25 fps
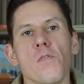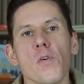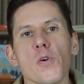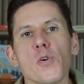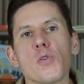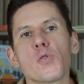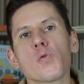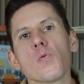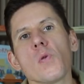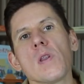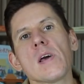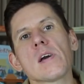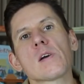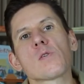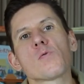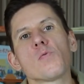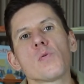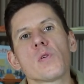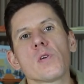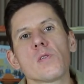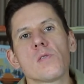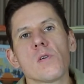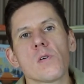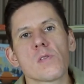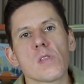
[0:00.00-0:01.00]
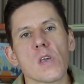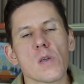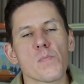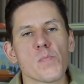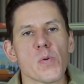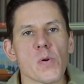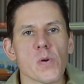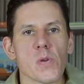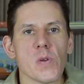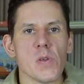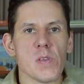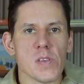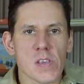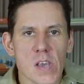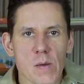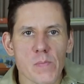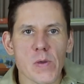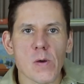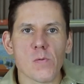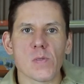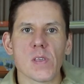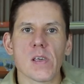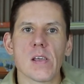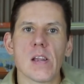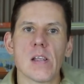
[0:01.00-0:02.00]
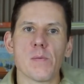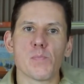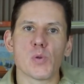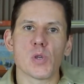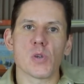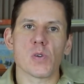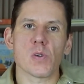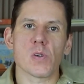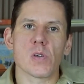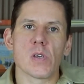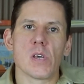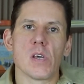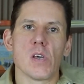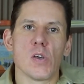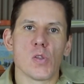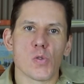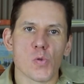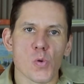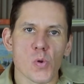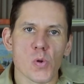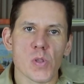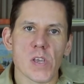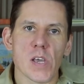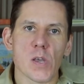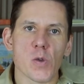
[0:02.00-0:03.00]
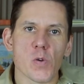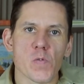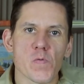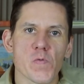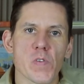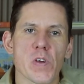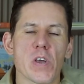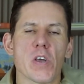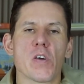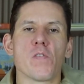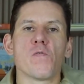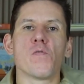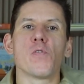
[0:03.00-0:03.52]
Wojtula, który do tej pory nie miał najlepszych turniejów.